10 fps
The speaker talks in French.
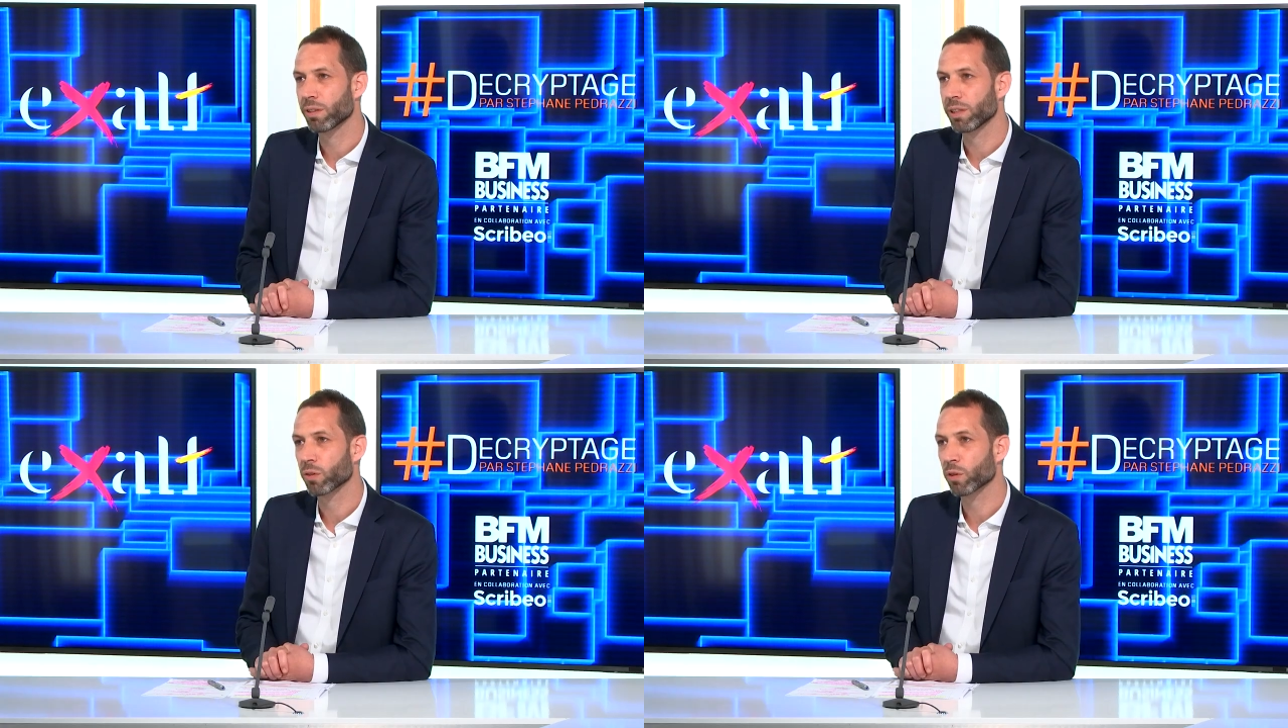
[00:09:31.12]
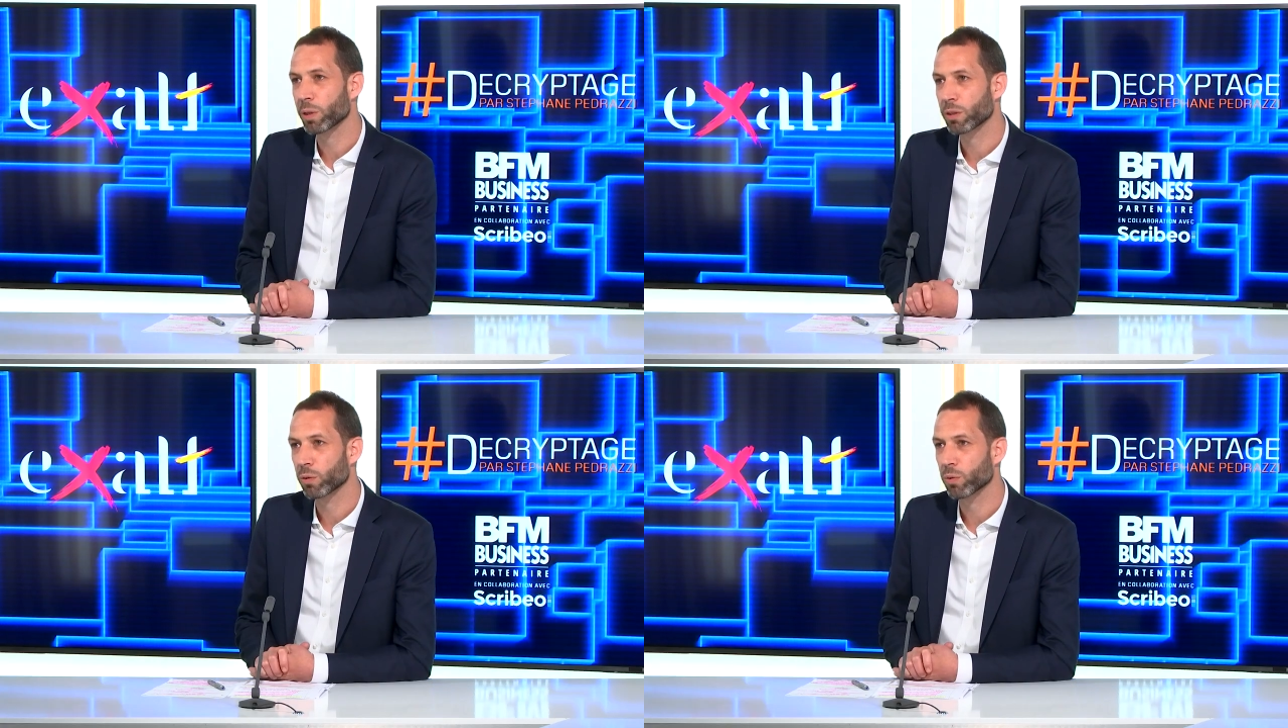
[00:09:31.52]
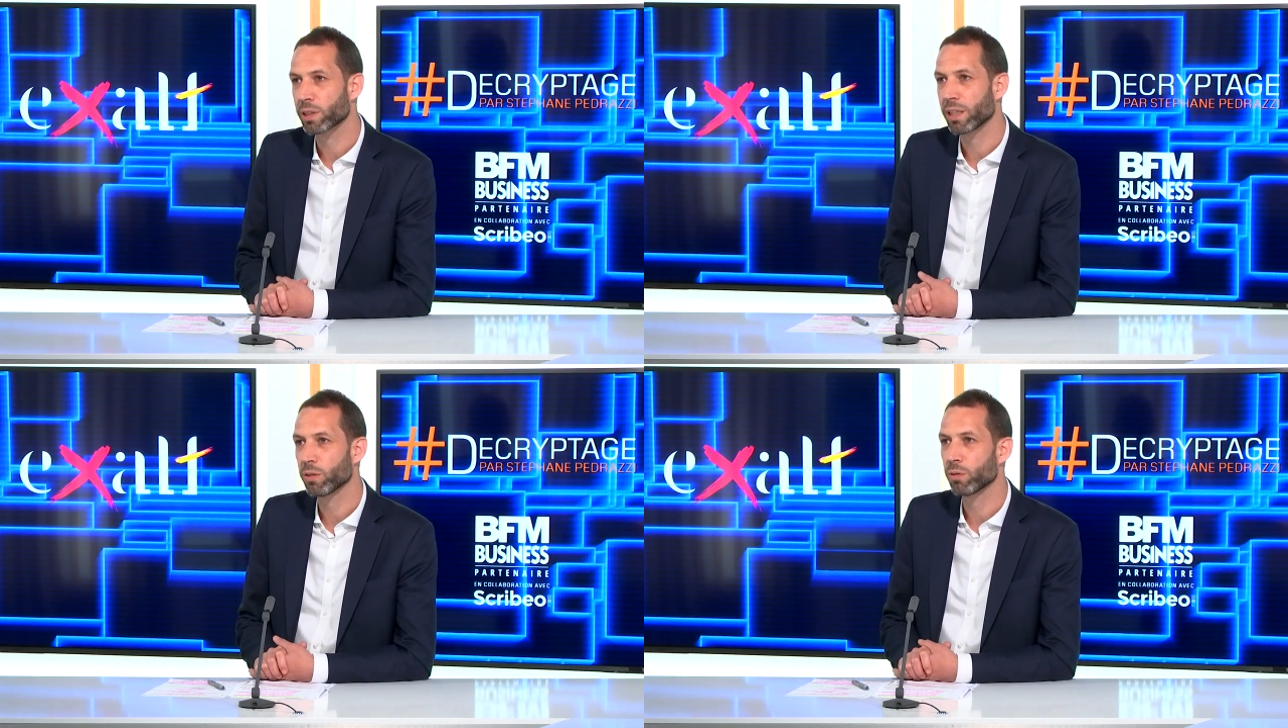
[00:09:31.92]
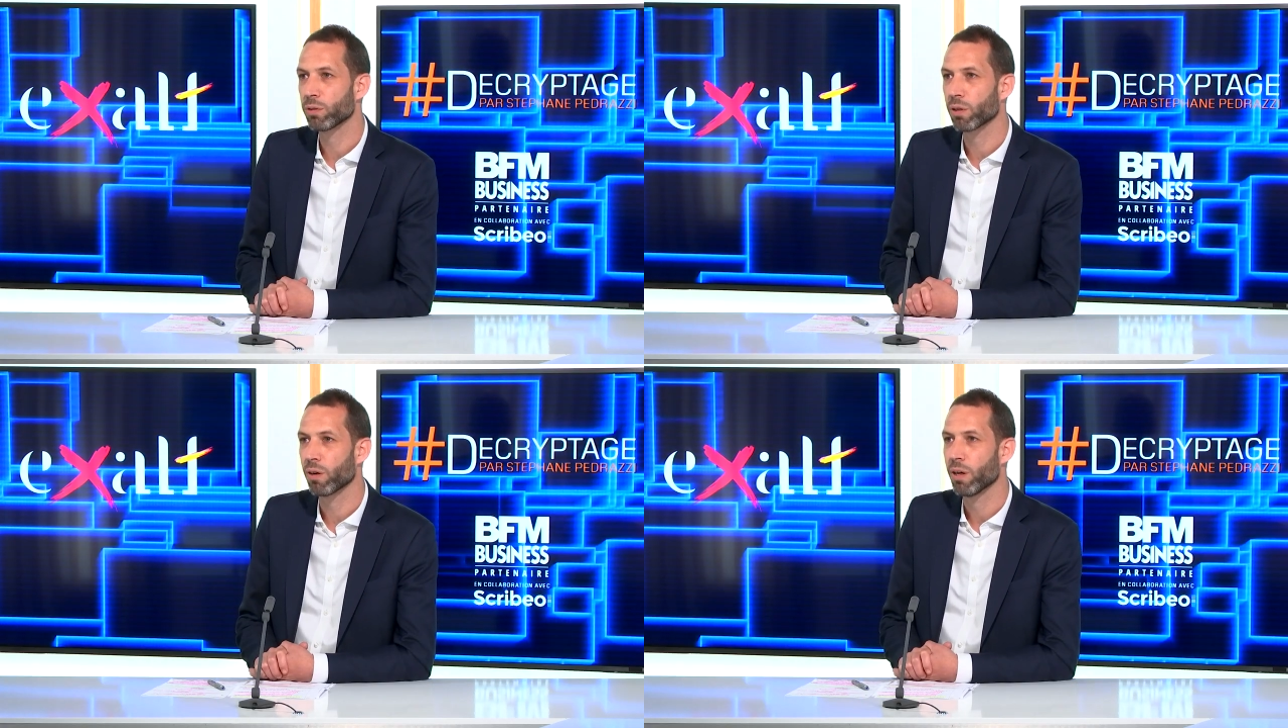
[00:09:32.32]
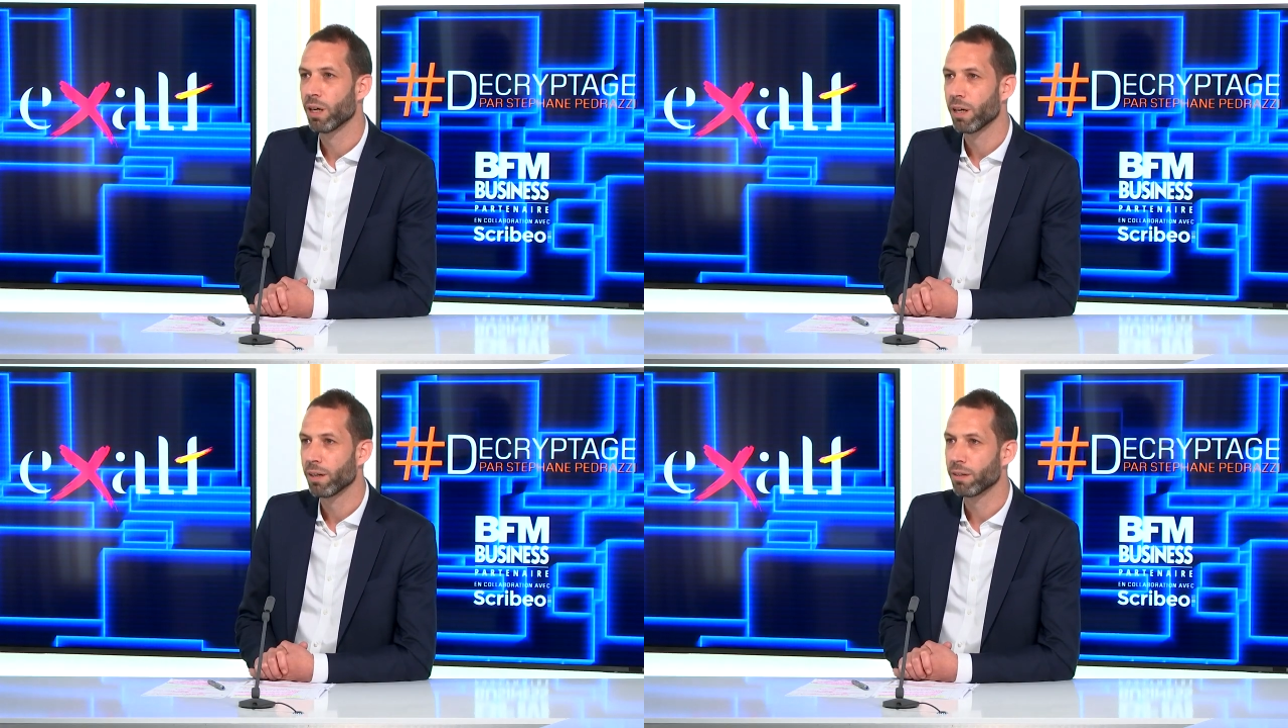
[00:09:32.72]
euh, des entreprises de conseil sur
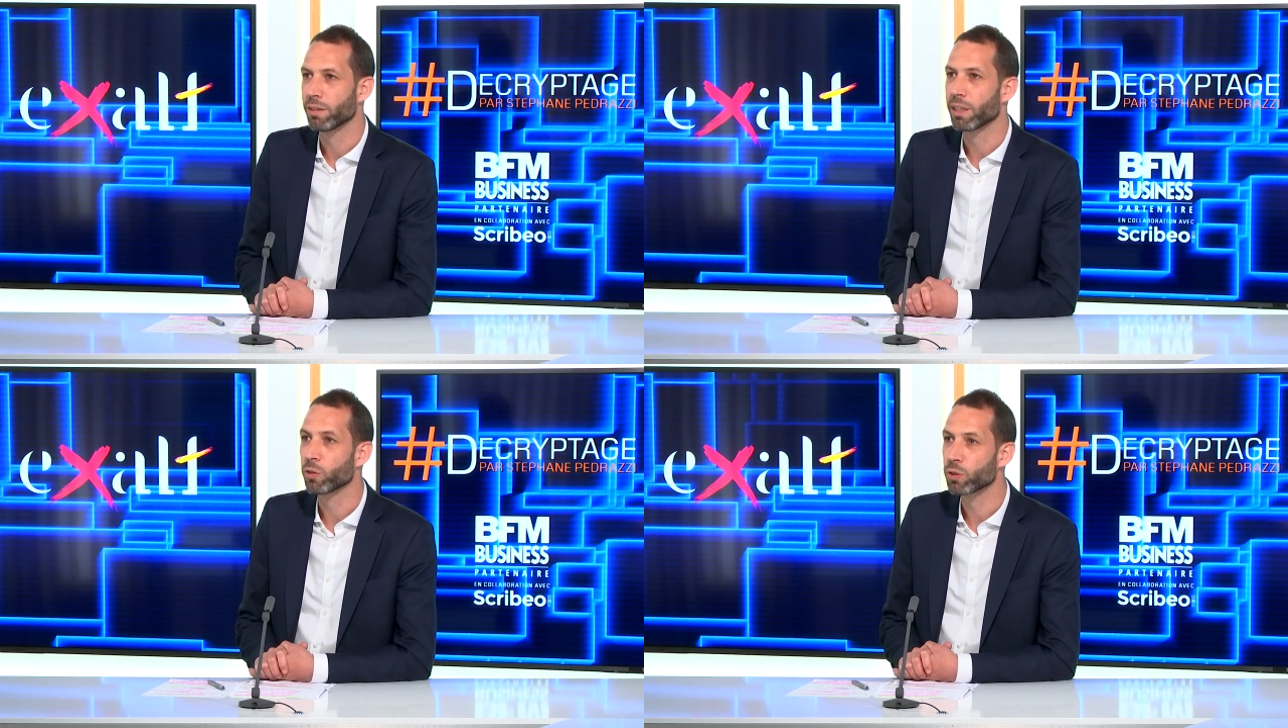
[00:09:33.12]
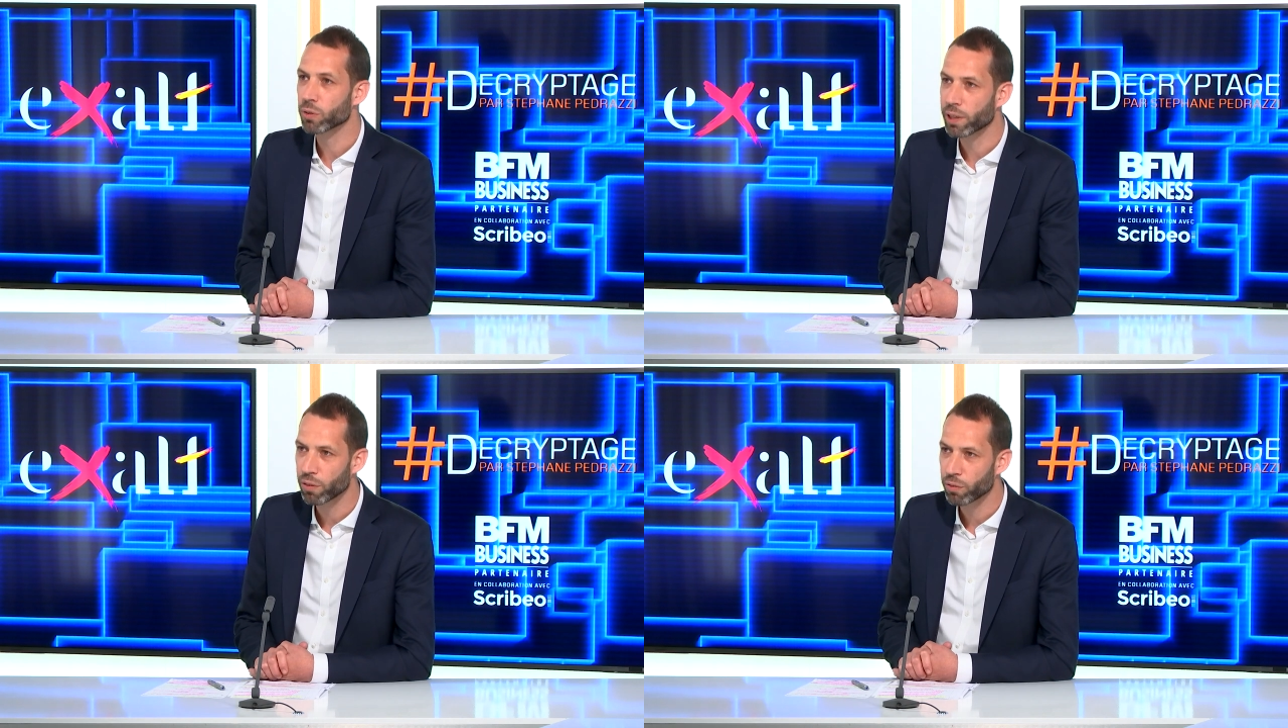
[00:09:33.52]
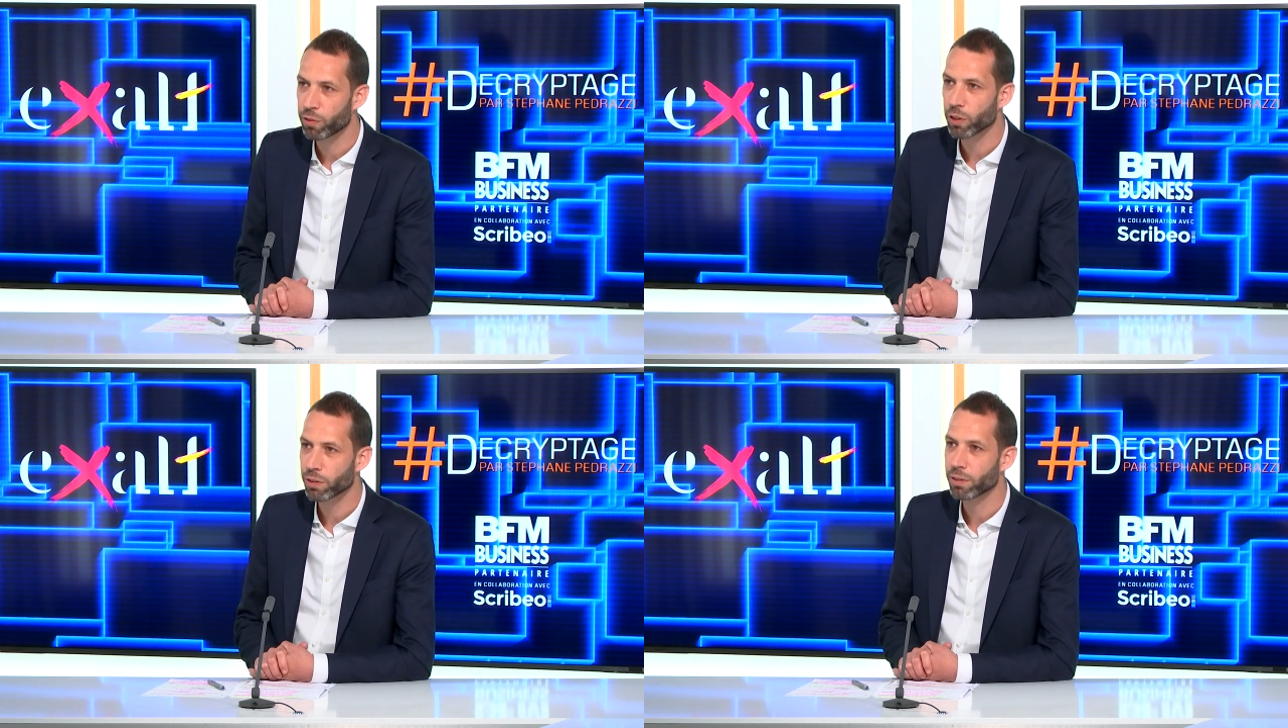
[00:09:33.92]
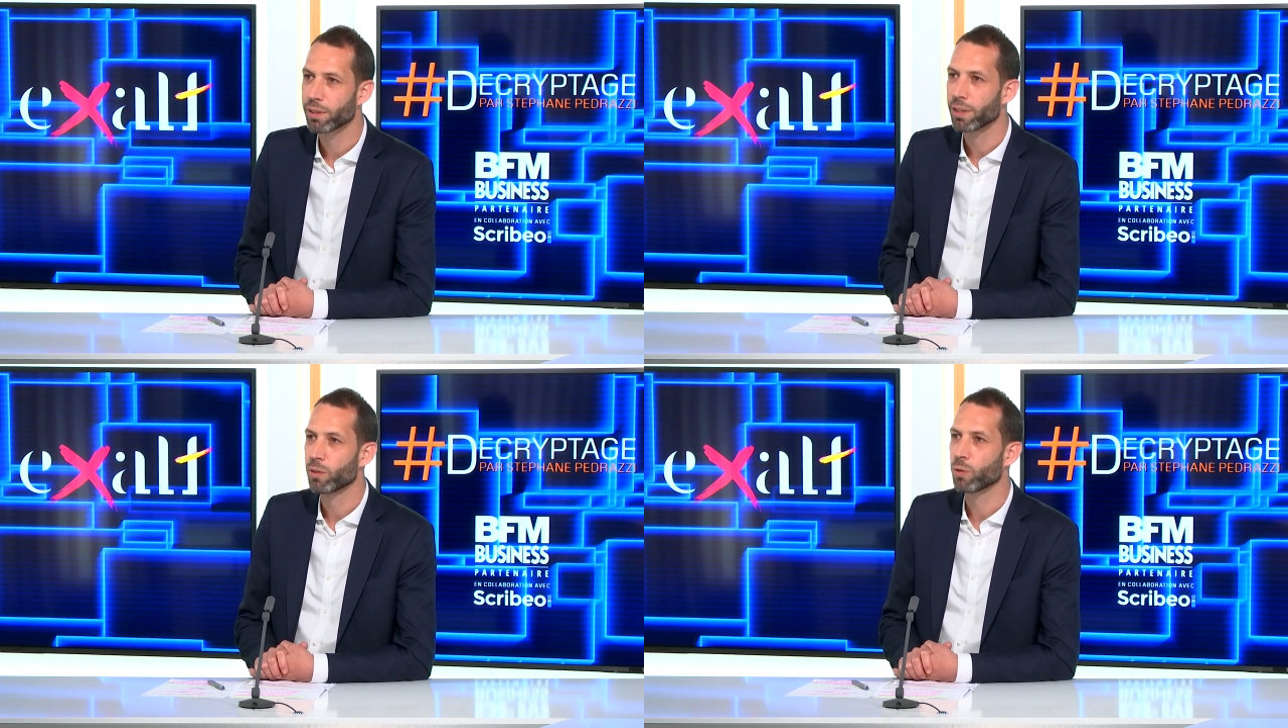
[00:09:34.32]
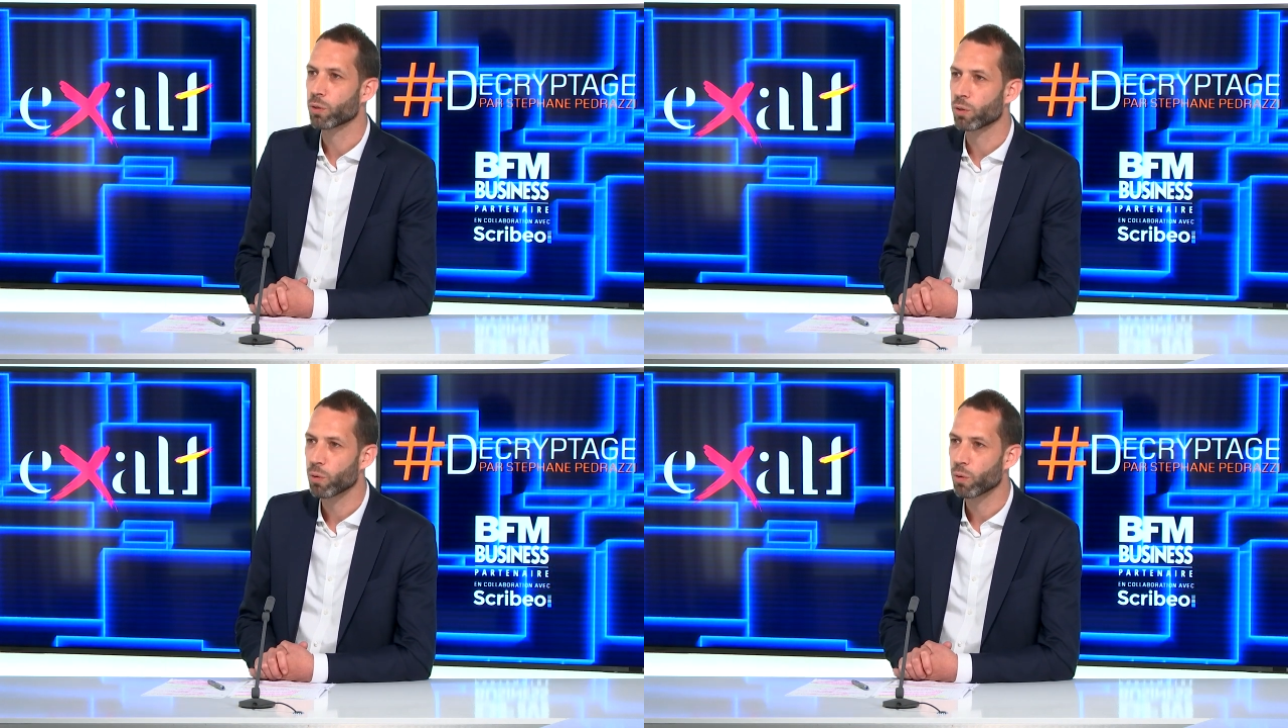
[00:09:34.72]
euh, cette notion de talent first. Hmm. Donc